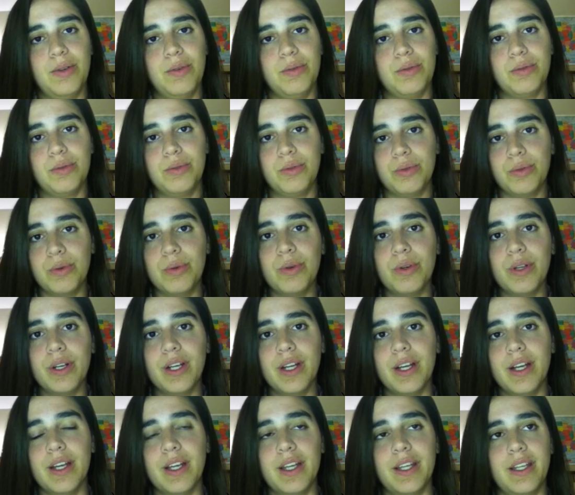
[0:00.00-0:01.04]

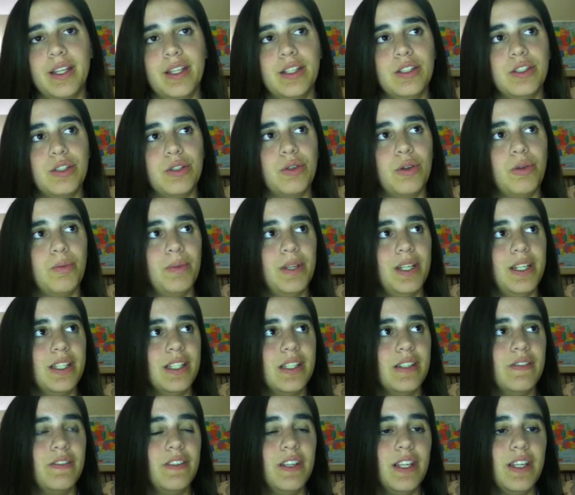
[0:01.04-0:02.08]
cultura e de como
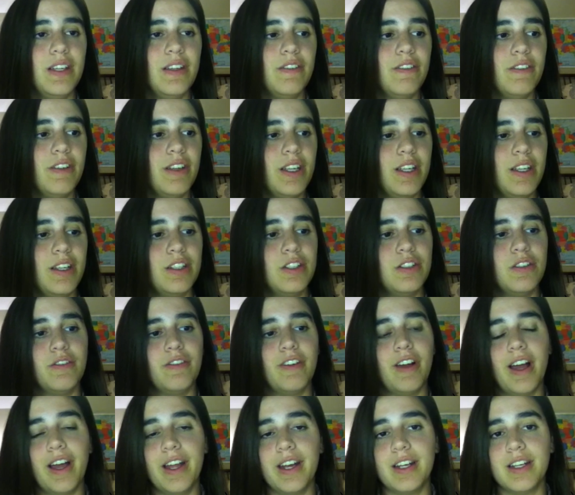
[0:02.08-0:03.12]
eles vivem e de
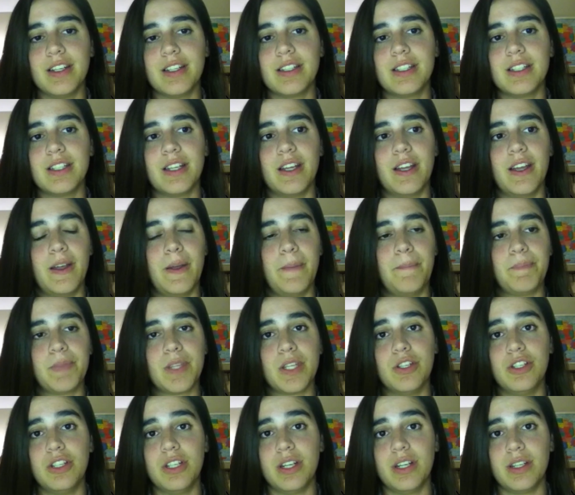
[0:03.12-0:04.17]
várias é,
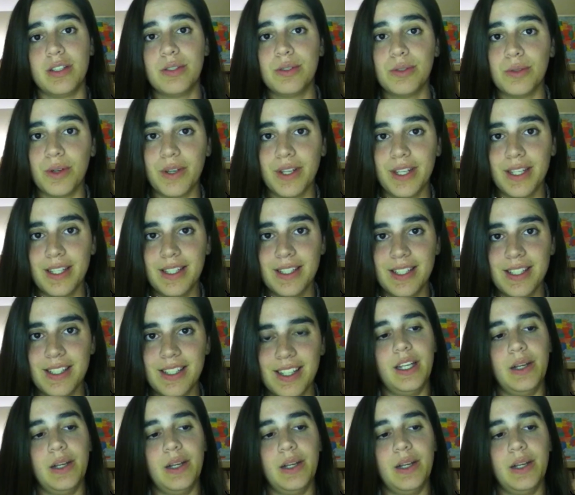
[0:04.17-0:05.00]
gerações.